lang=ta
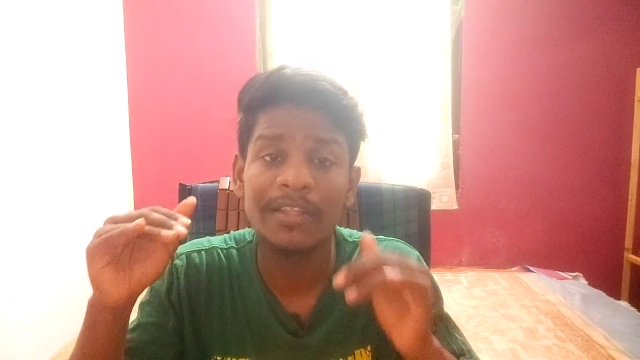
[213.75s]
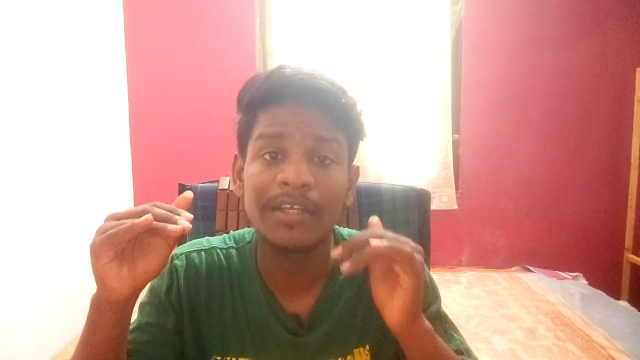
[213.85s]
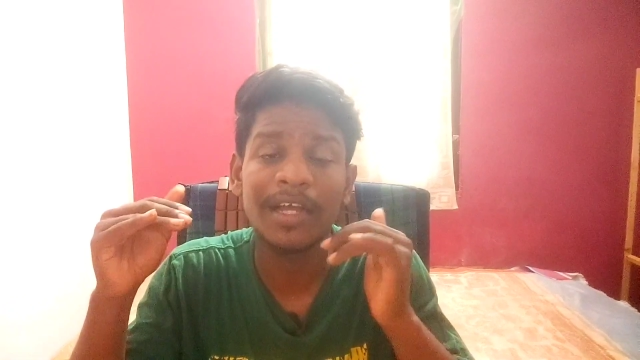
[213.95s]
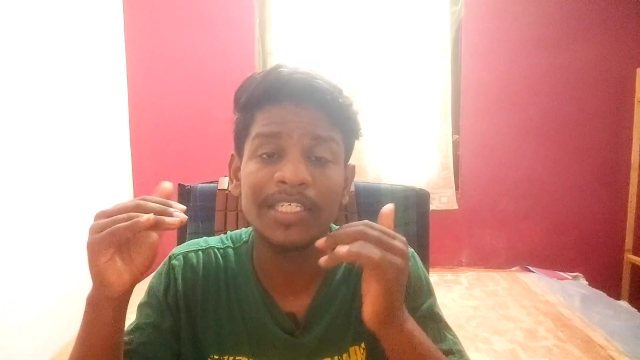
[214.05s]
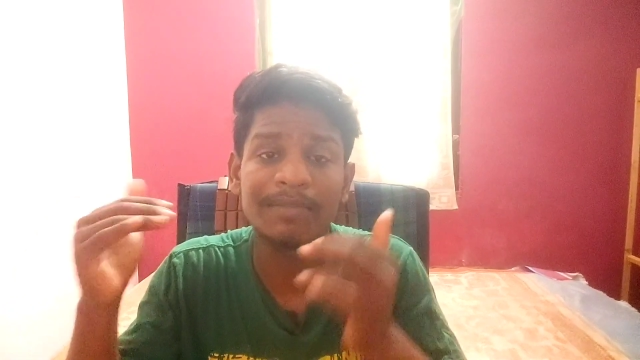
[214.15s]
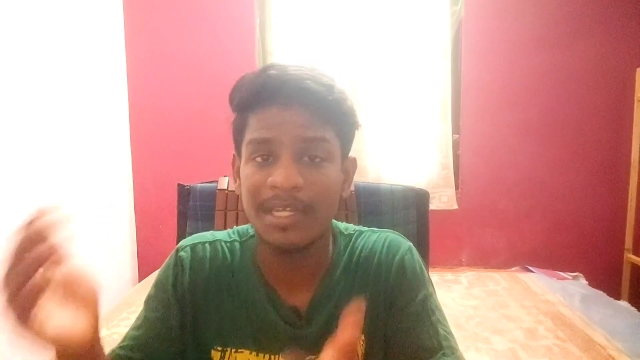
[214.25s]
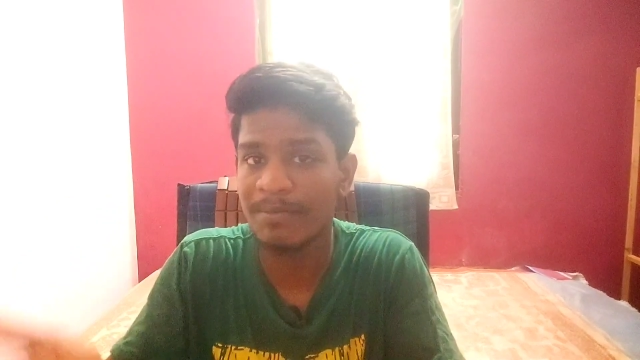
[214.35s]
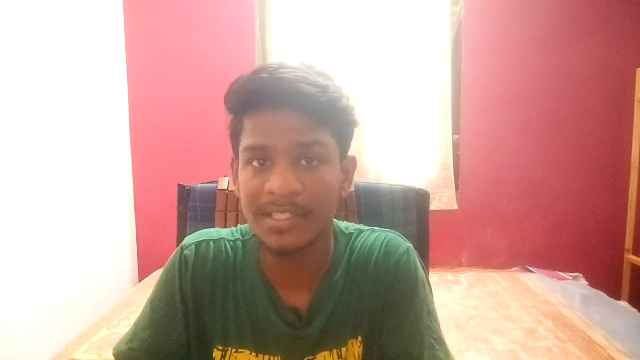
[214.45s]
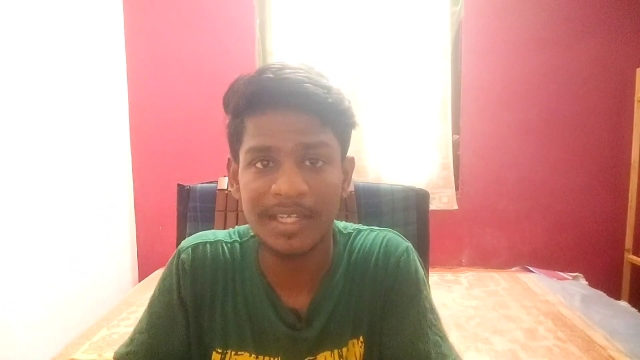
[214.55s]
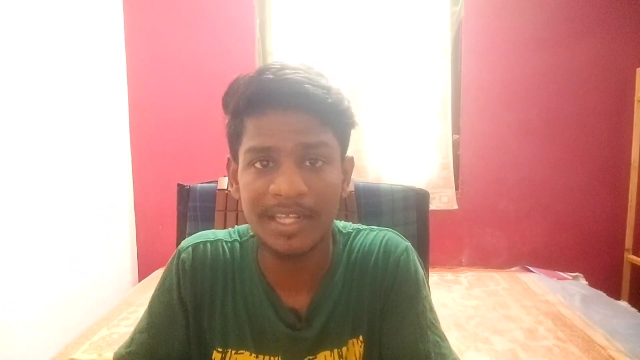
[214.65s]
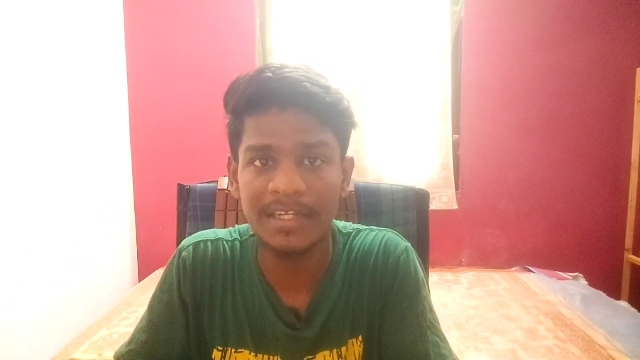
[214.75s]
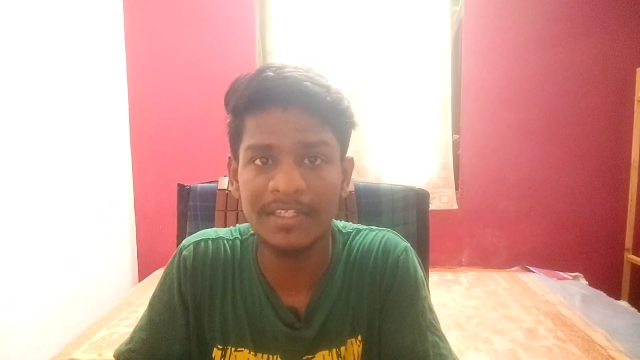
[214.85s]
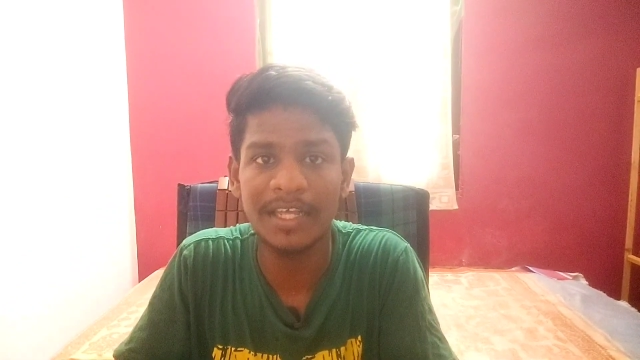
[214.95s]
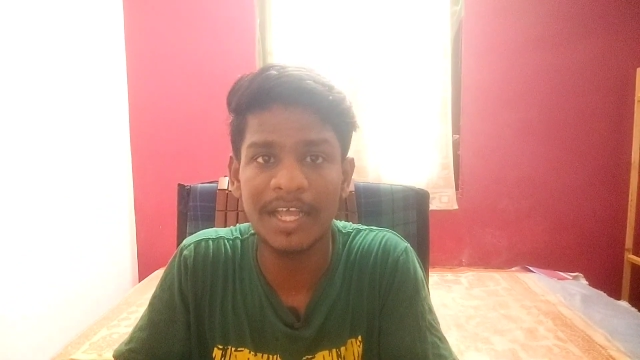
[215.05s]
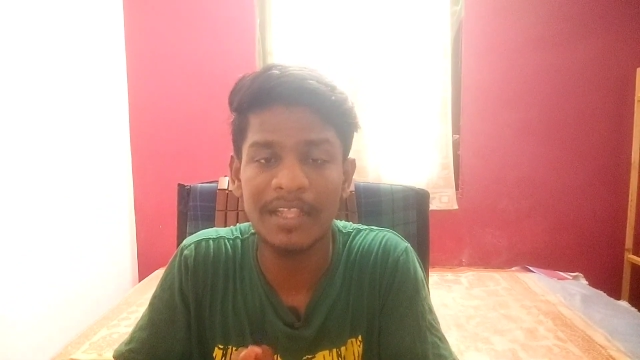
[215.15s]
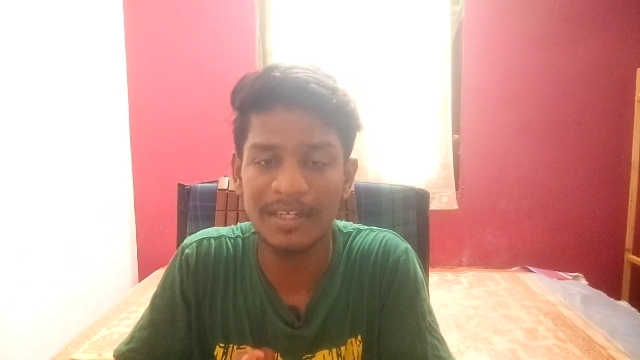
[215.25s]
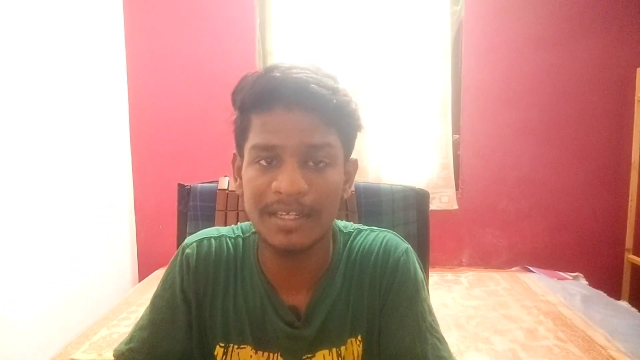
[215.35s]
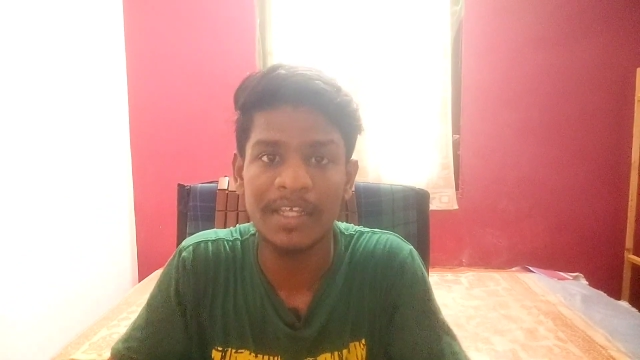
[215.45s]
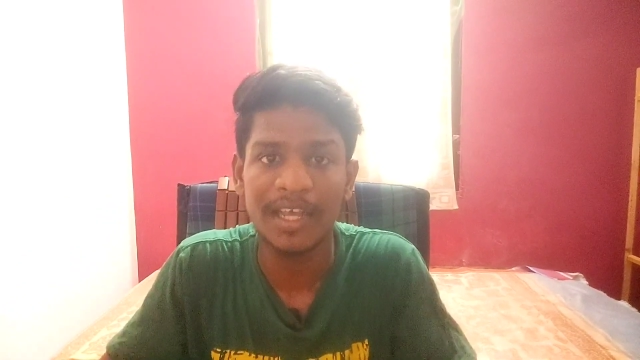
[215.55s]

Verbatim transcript: அதுக்காக ஸ்பேர் பார்ட்ஸ்லாம் இருக்குதுல்ல அதில்